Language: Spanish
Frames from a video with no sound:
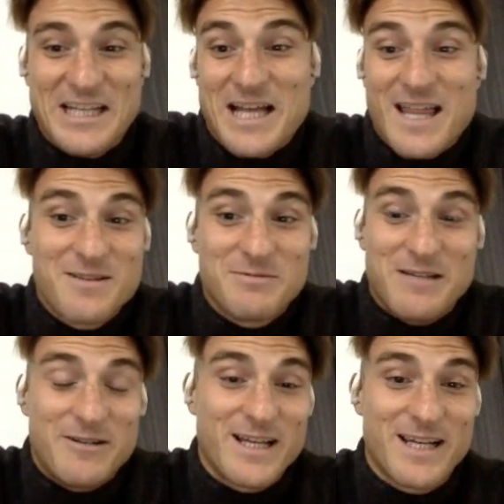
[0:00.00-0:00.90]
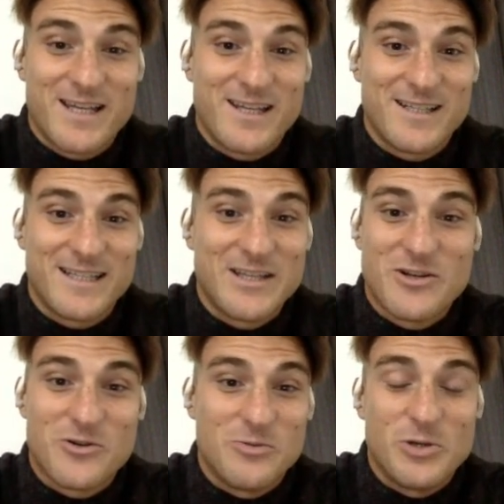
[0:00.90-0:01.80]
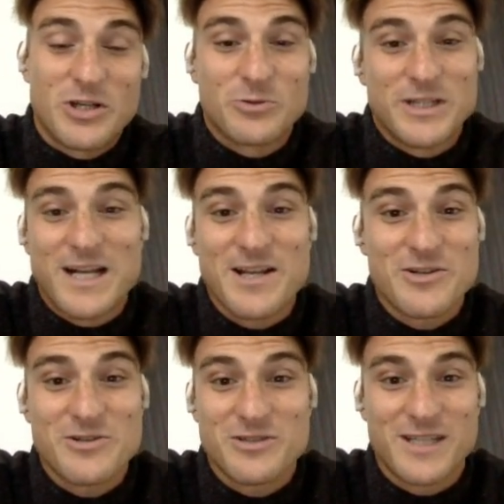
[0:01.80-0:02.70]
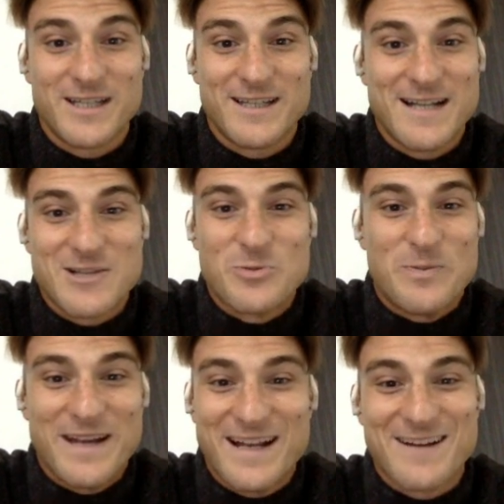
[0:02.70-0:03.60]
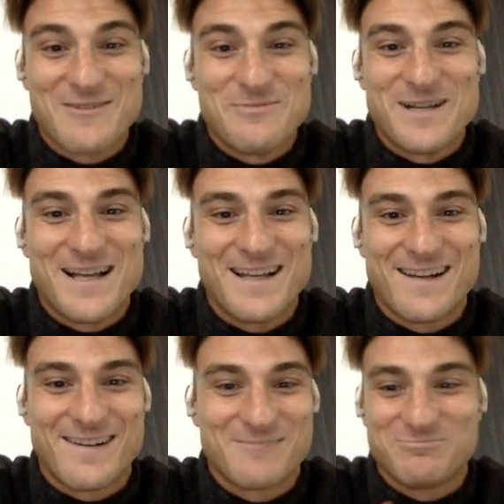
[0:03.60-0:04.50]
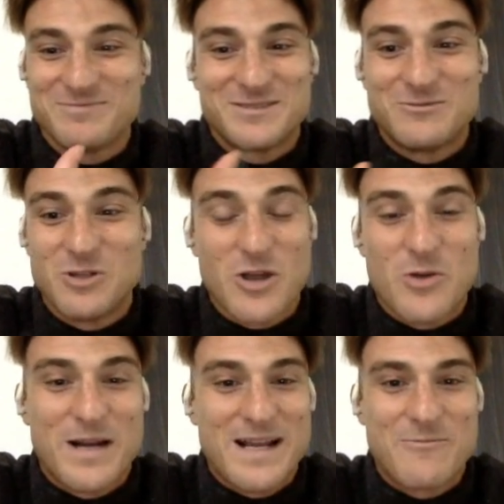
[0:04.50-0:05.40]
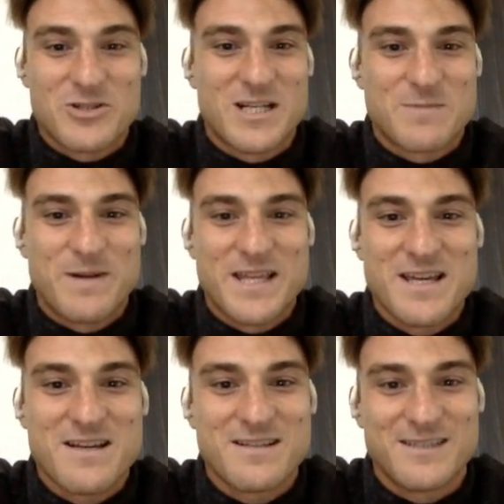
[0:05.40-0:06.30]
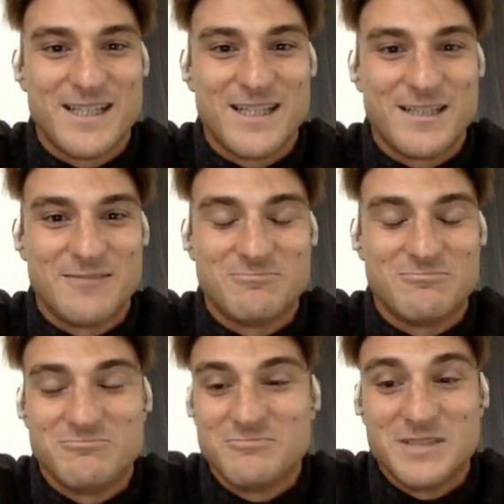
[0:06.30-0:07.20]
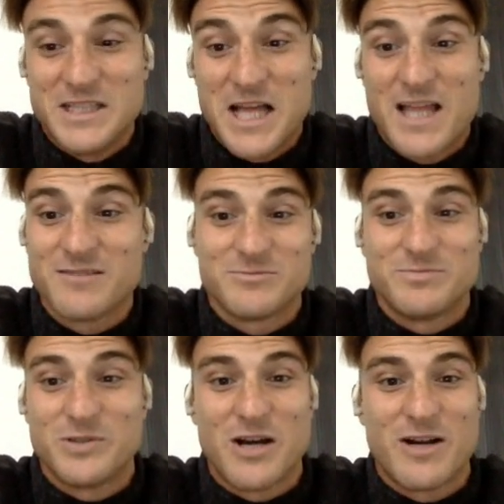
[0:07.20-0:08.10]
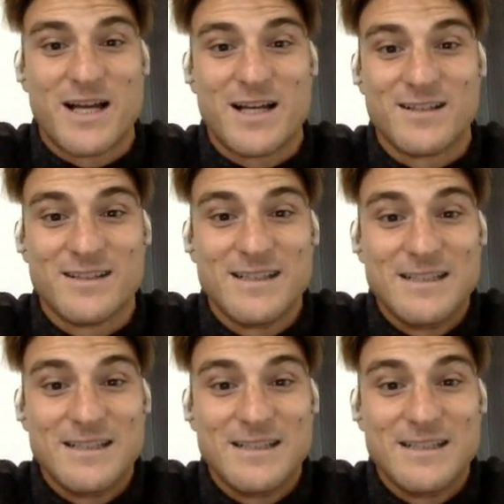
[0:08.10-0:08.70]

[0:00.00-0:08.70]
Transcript: Y, nada, la verdad que ya te digo, muy rutinario, ir al súper a comprar lo que compraríamos en España eh, y nada, por ahora